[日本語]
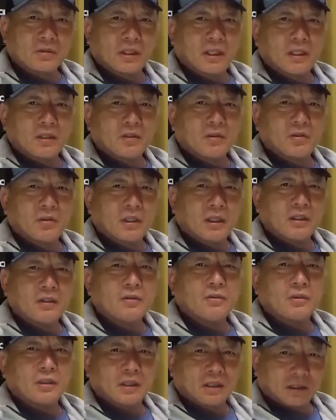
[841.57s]
影響がある
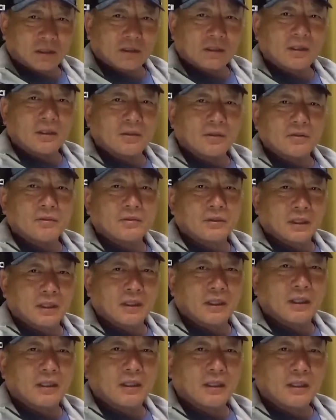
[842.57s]
のかなっていう
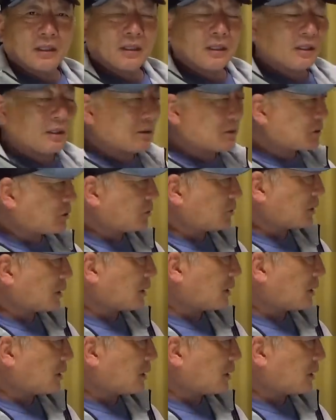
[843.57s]
ね、うん、そんな